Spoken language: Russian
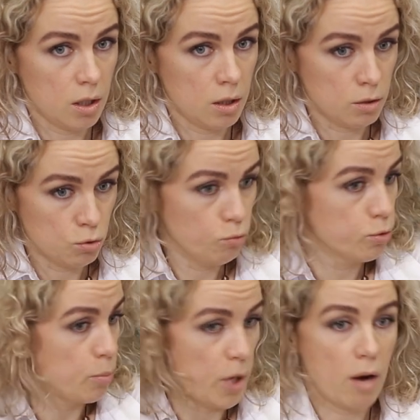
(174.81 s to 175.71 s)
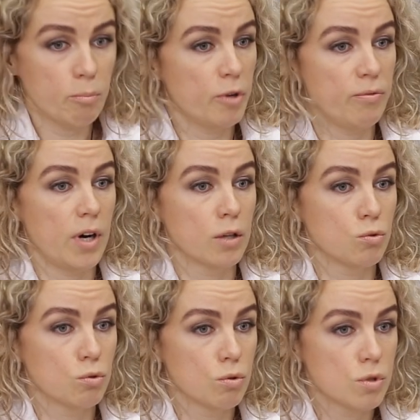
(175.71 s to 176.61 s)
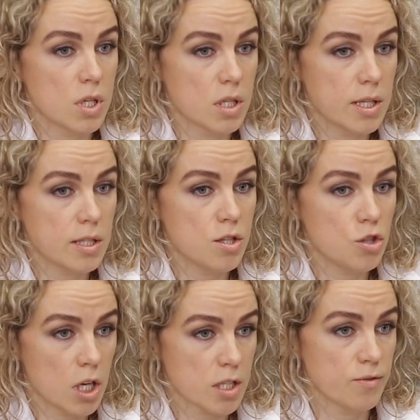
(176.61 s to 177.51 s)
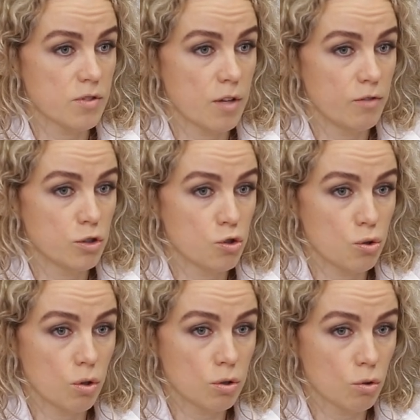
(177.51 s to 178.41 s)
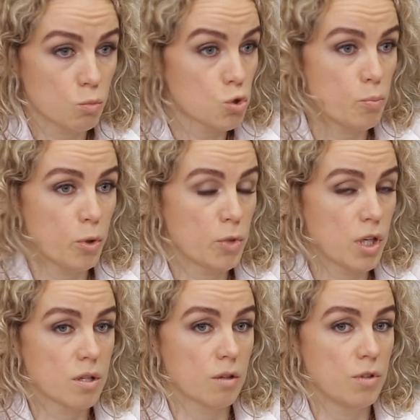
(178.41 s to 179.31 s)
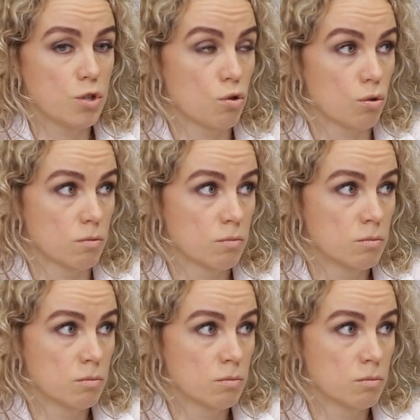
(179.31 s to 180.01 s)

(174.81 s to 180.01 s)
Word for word: а, ну вот прям по факту, то есть если сейчас выставлен счет, он может поменяться к вечеру.